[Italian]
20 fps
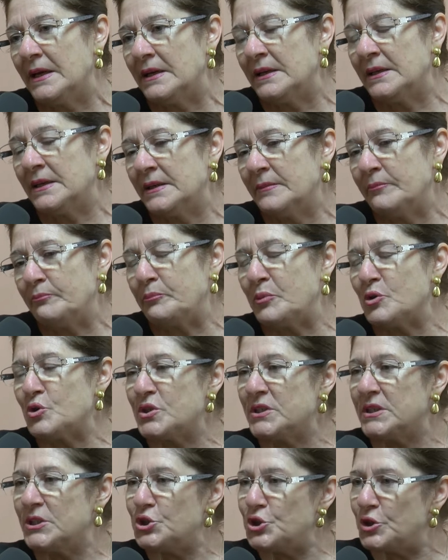eh,
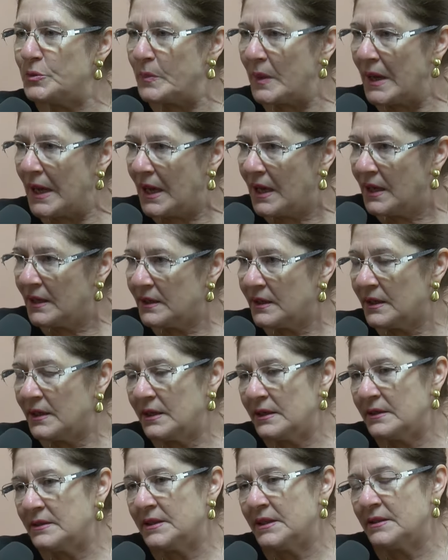
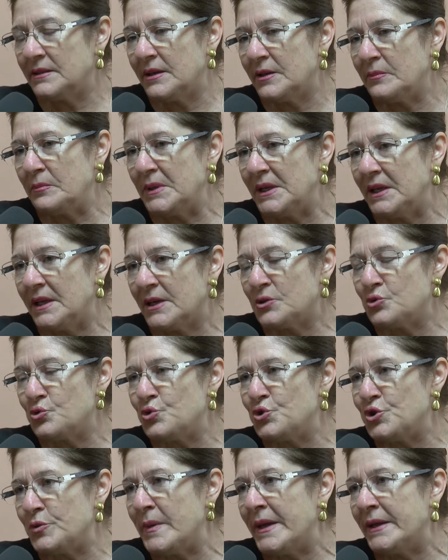posticipare il
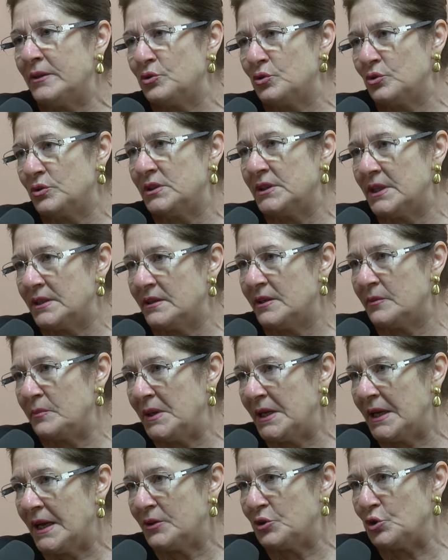raggiungimento di
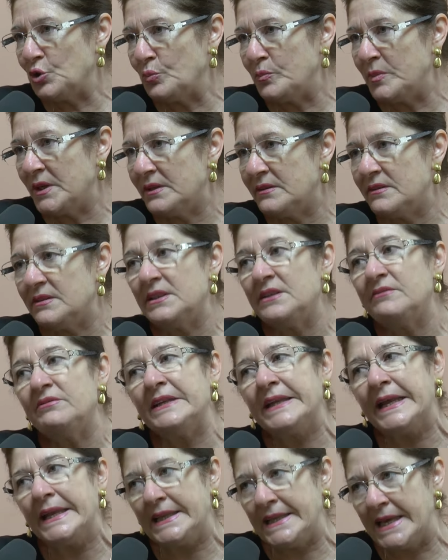determinati
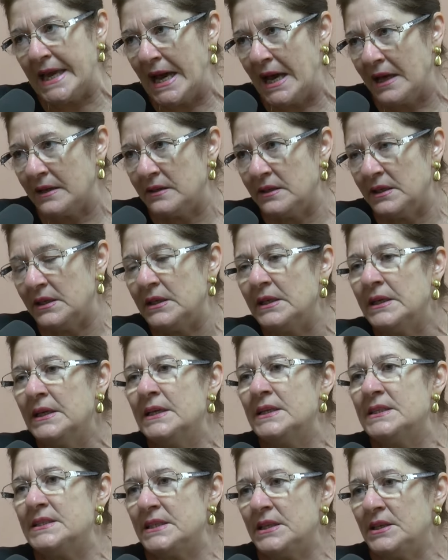obiettivi negli gli anni,
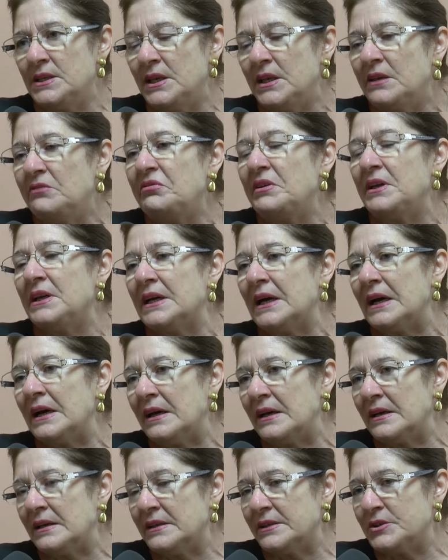
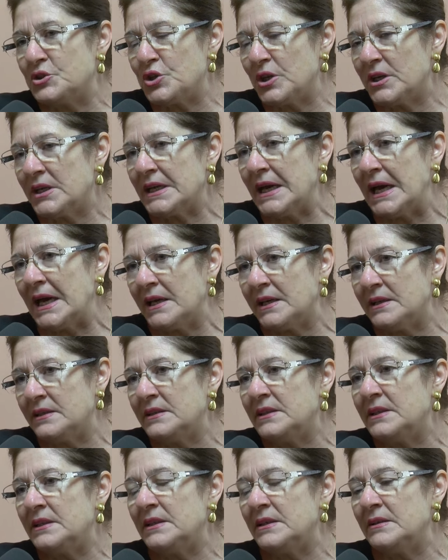significa eh, cercare
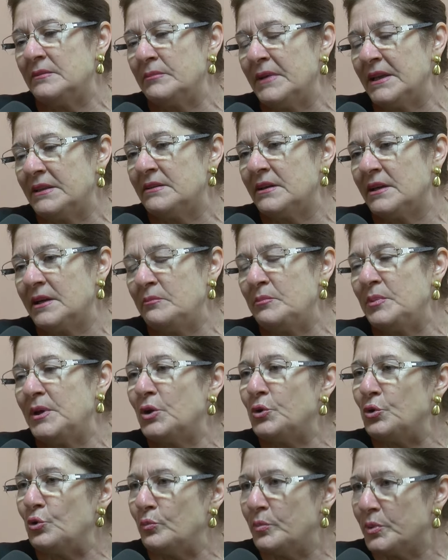di mettere in
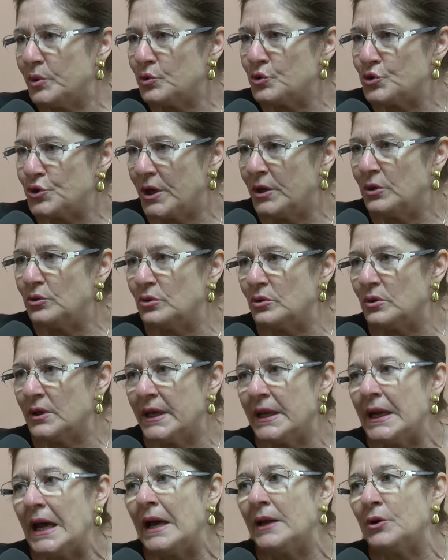piedi un progetto
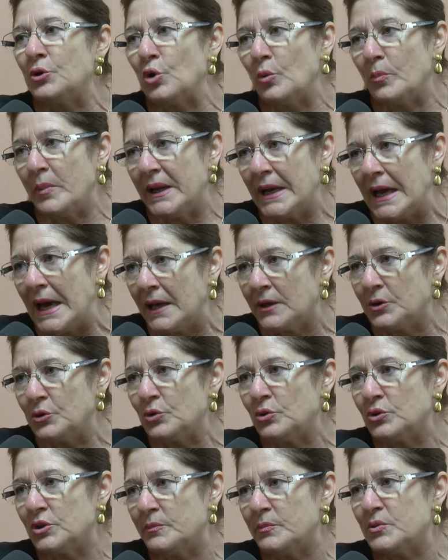che anno per
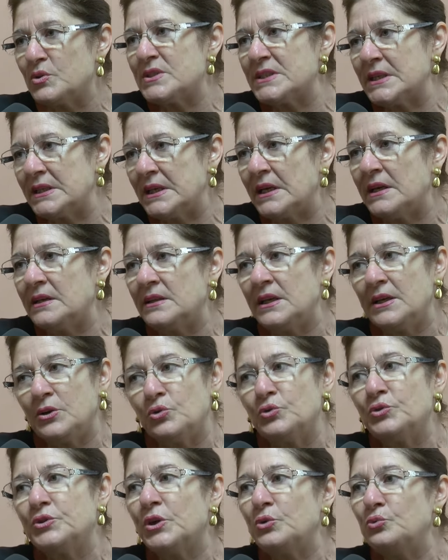anno ti possa dare dei
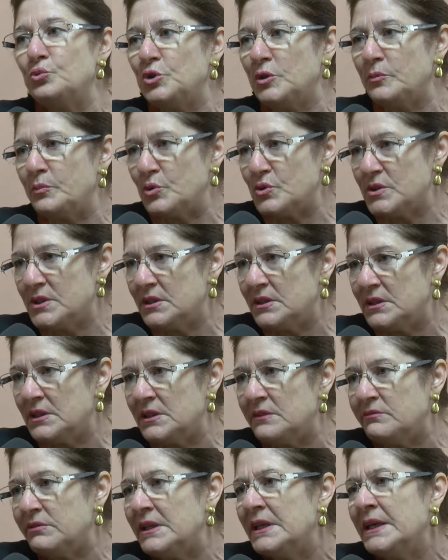contenuti
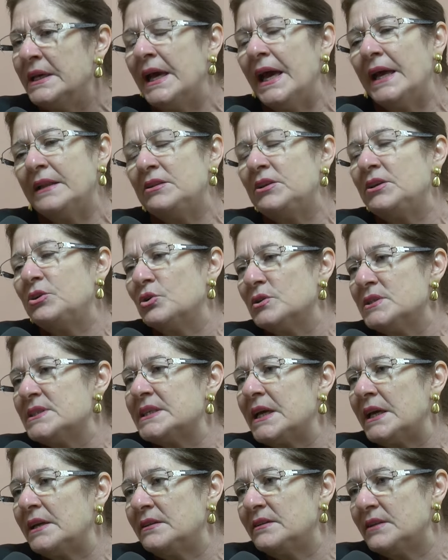positivi e ti
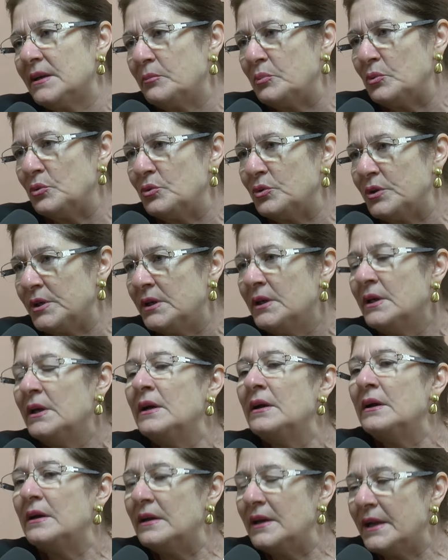consenta poi
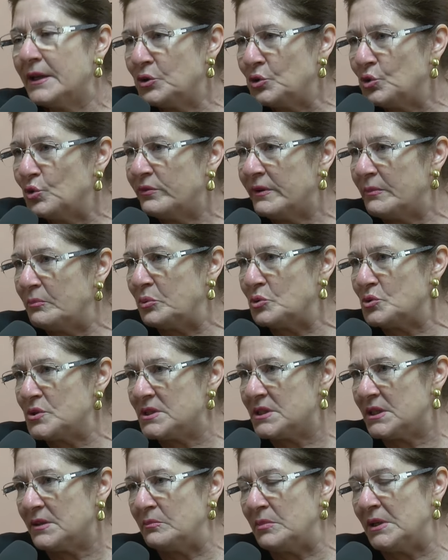laddove è
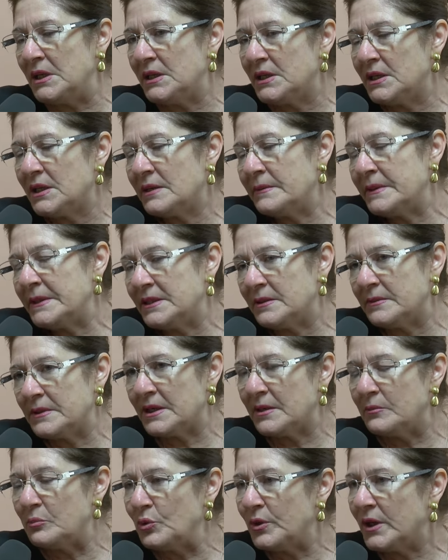possibile, chiaramente
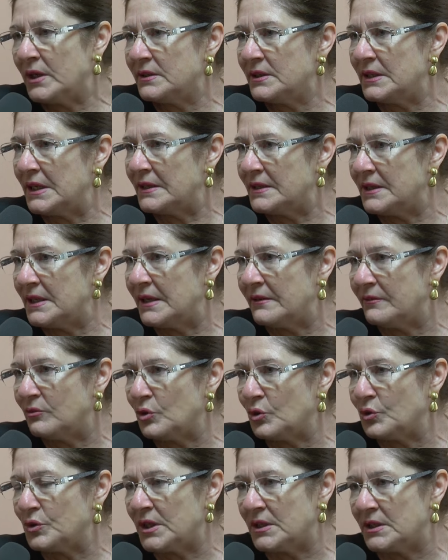perché poi al di là della
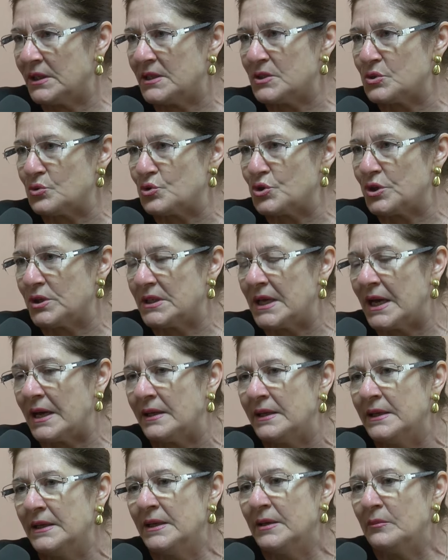volontà della
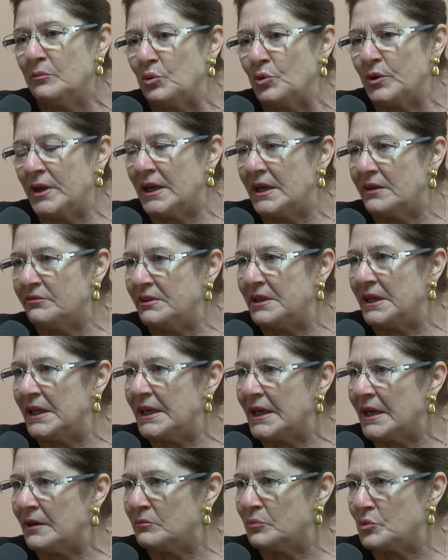società, poi alla fine
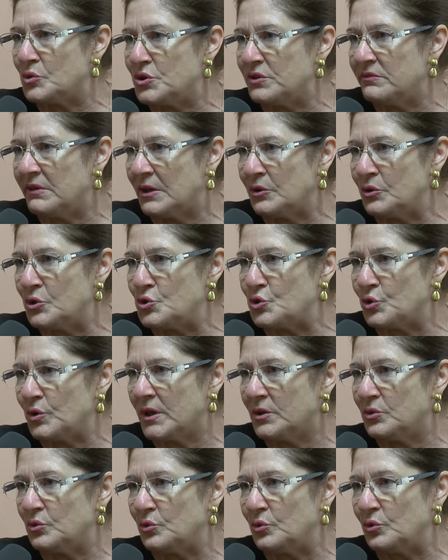in campo ci vanno i
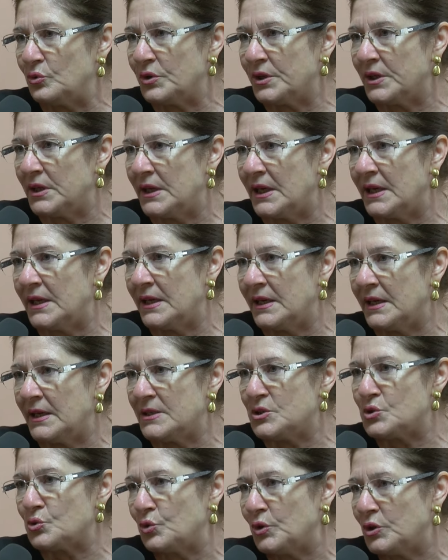giocatori
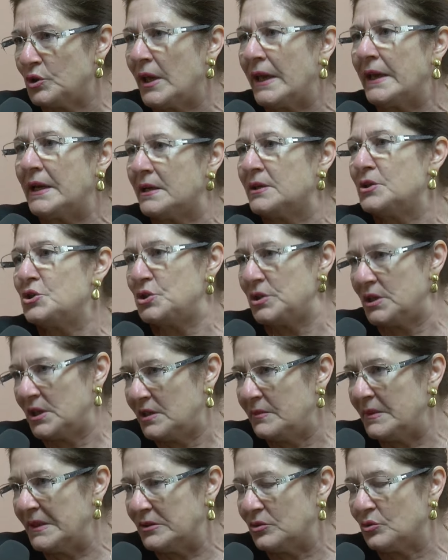e sono i tecnici che
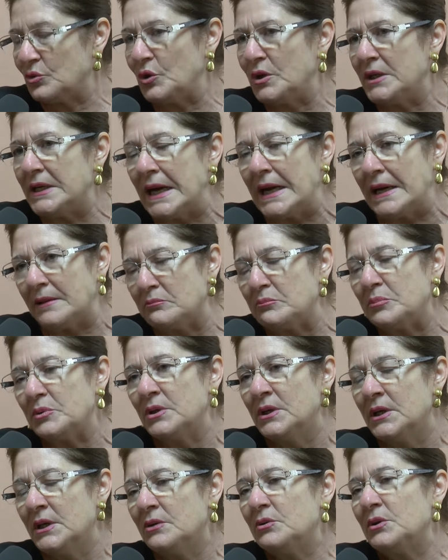li mettono in
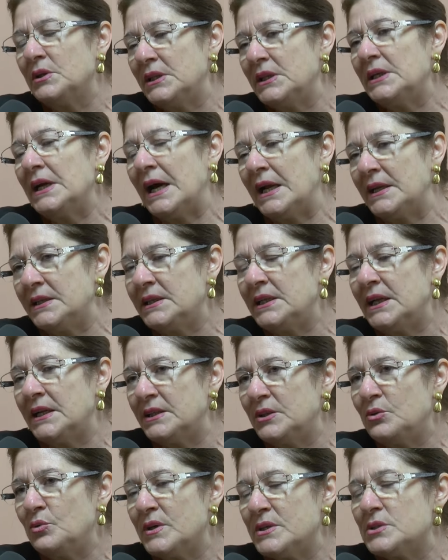campo, quindi al di là
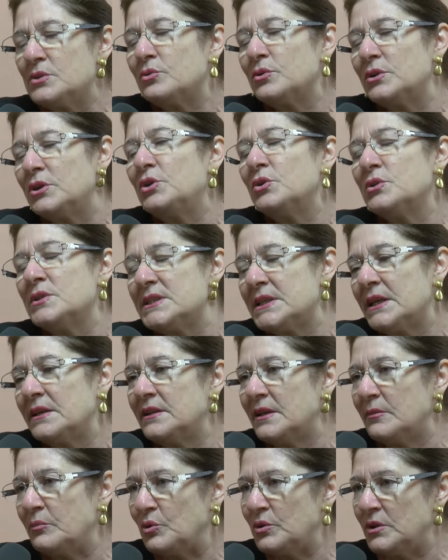di questo ti
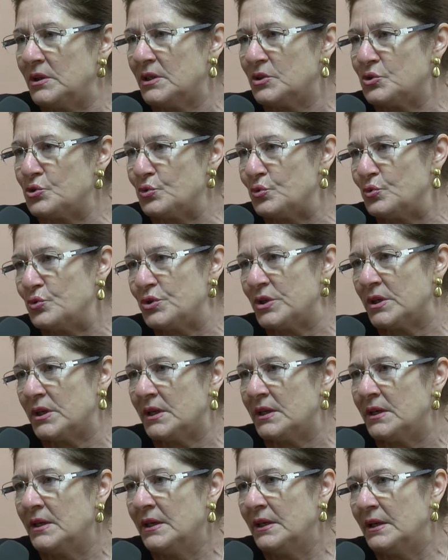consenta poi di
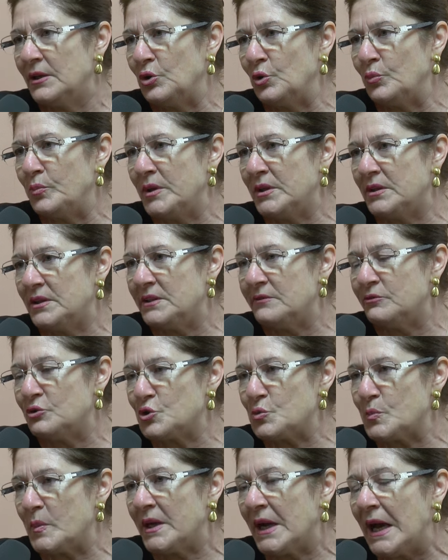raggiungere l'obiettivo
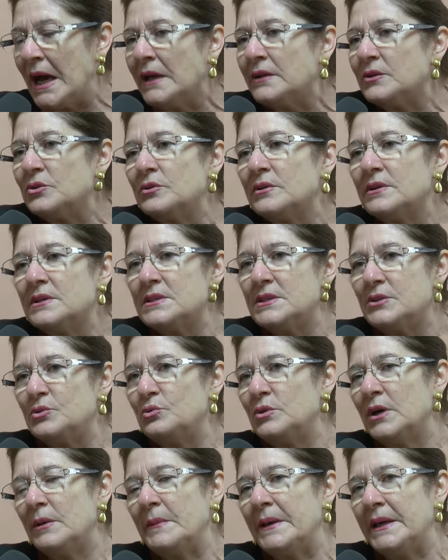sperato che
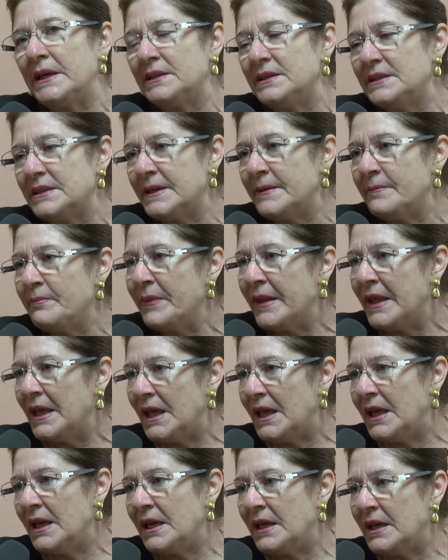sicuramente
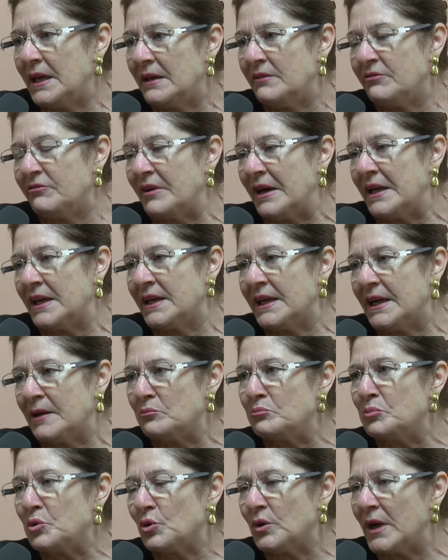è fare
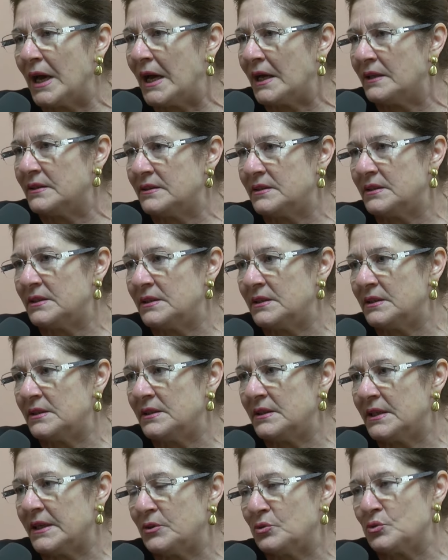
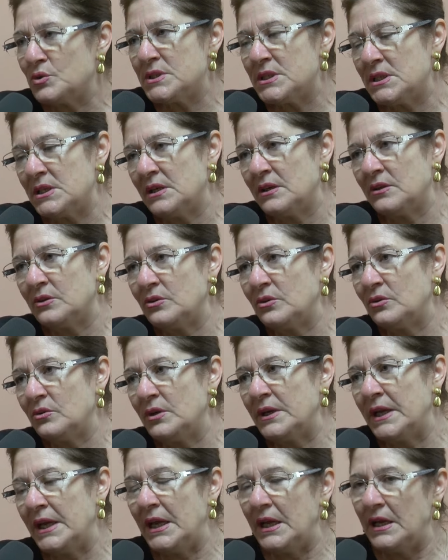campionati che non siano
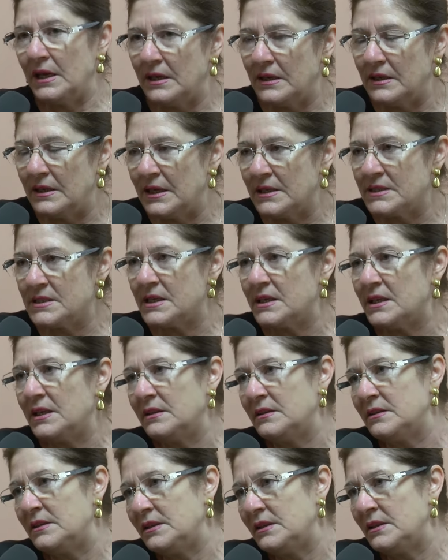né la
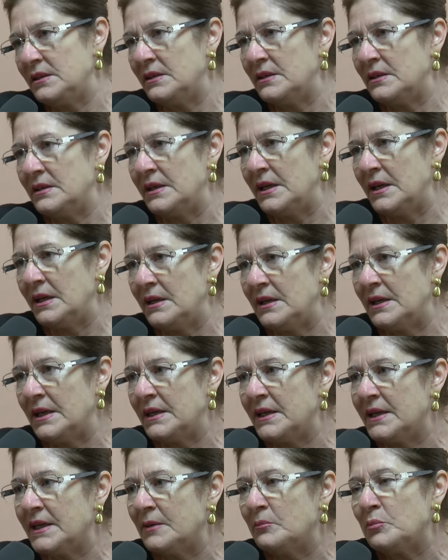Serie D né
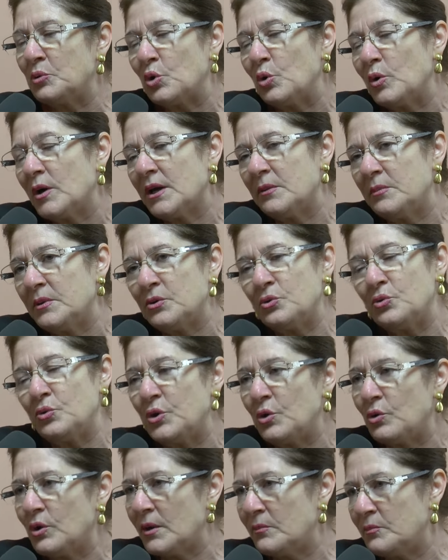la Lega Pro che per
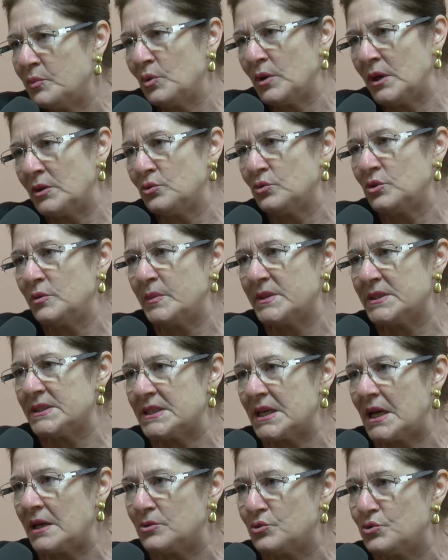noi è un campionato di
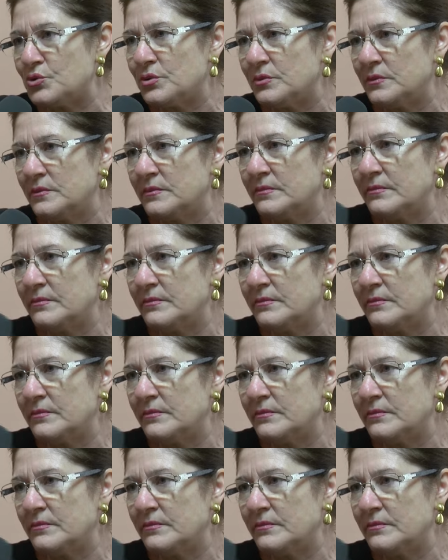passaggio.